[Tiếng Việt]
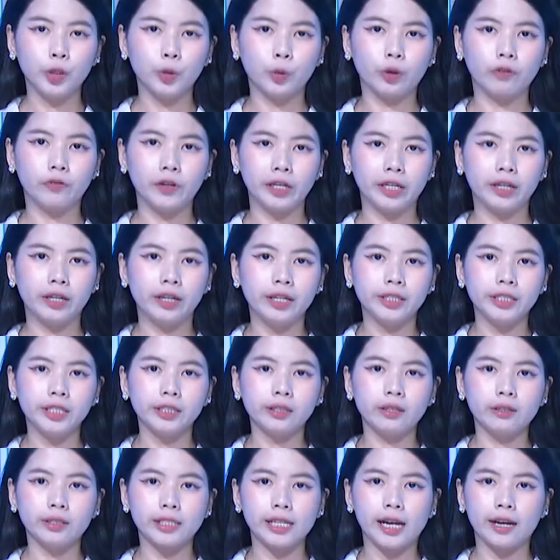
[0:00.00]
Thưa quý vị,
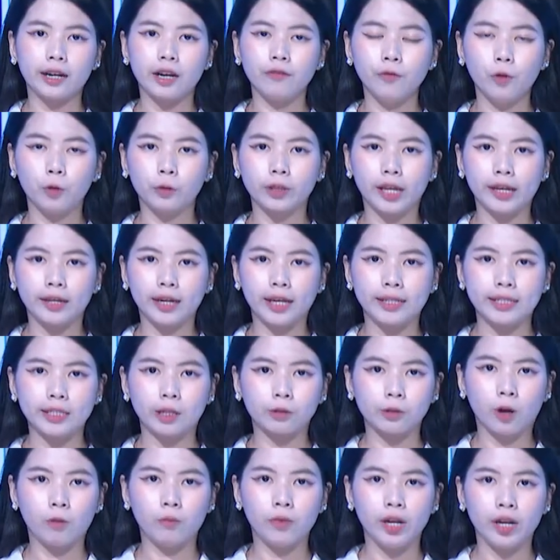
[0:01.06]
trước thực trạng các vụ tai nạn
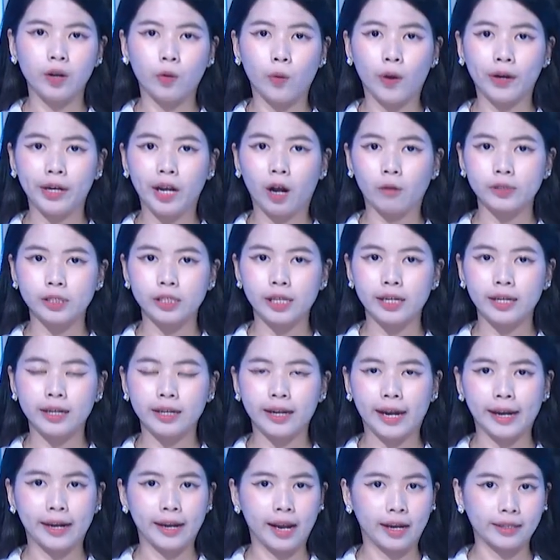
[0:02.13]
giao thông liên quan đến học
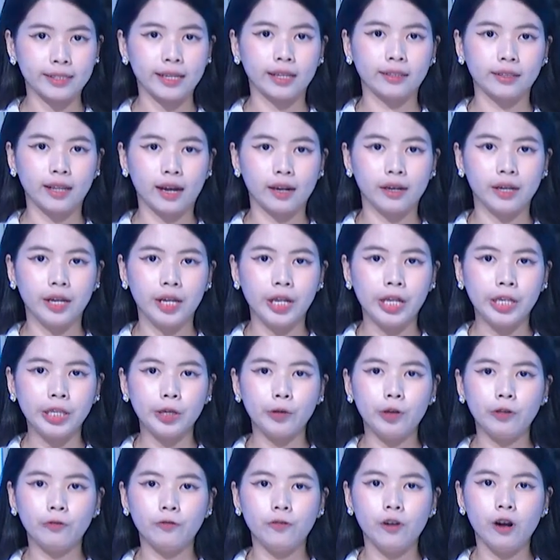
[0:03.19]
sinh ngày càng gia tăng,
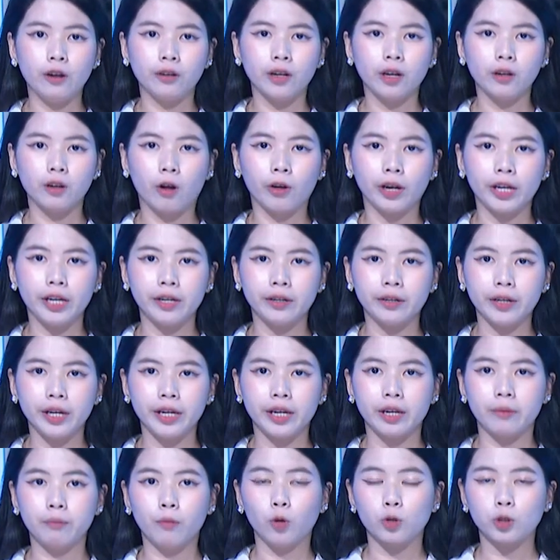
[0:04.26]
nhiều địa phương đã có kiến
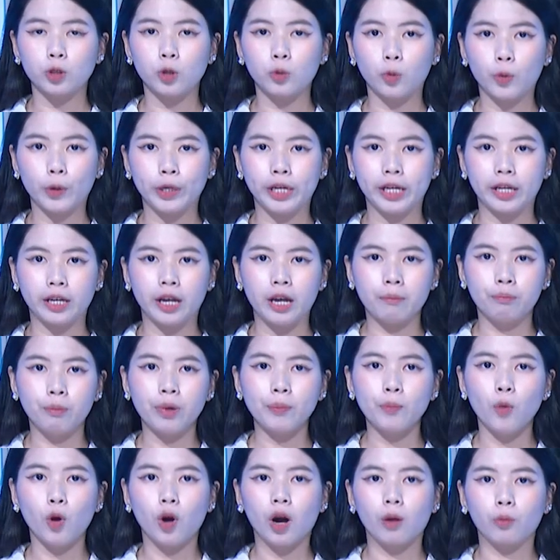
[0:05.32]
nghị bổ sung quy định
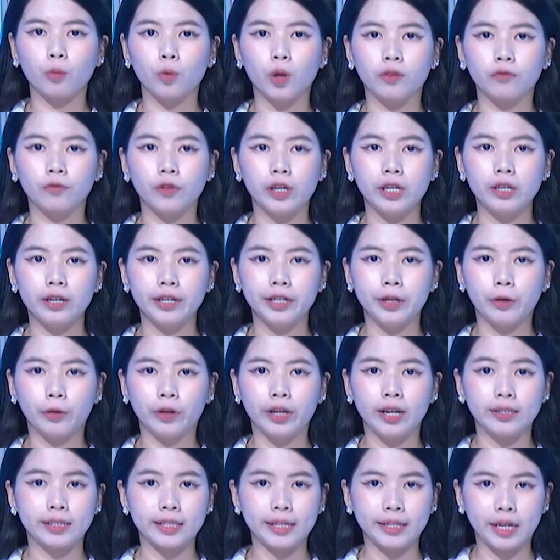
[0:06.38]
bắt buộc học luật với người điều
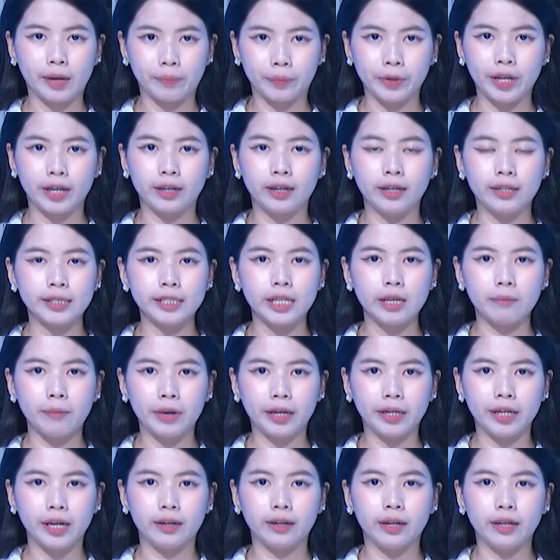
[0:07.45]
khiển xe đạp điện, xe
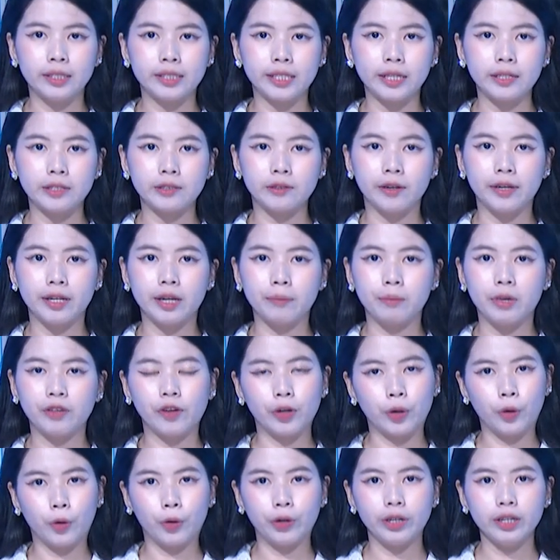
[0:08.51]
máy điện, xe dưới 50
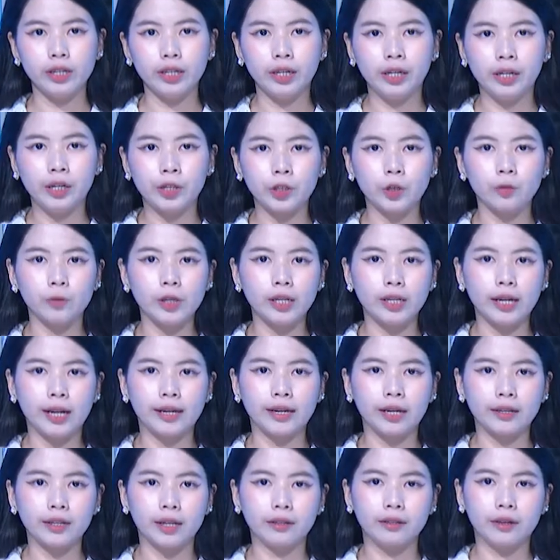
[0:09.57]
phân khối. Thông tin
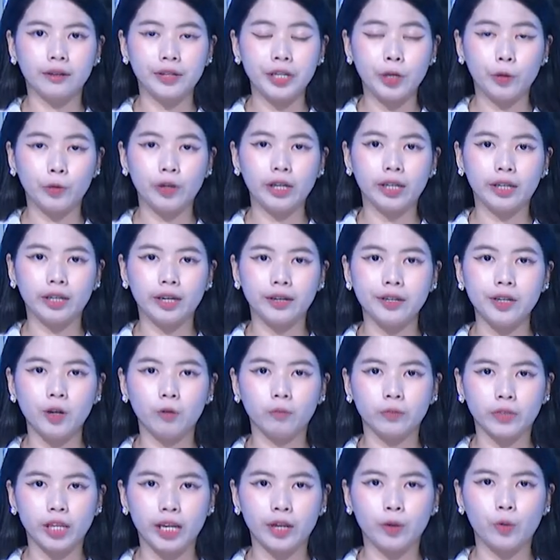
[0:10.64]
này đang nhận được nhiều ý kiến
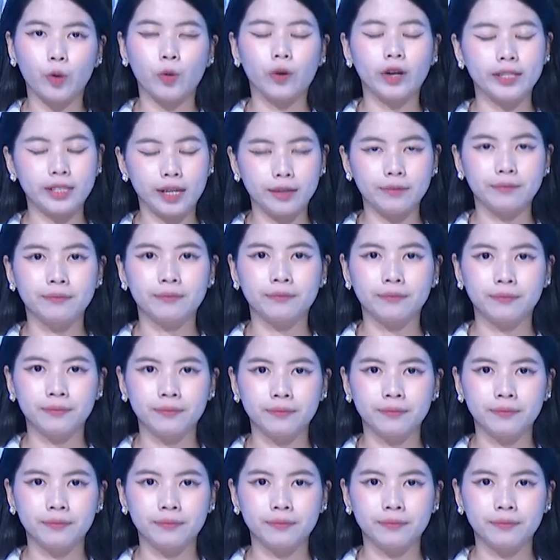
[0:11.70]
đồng tình của người dân.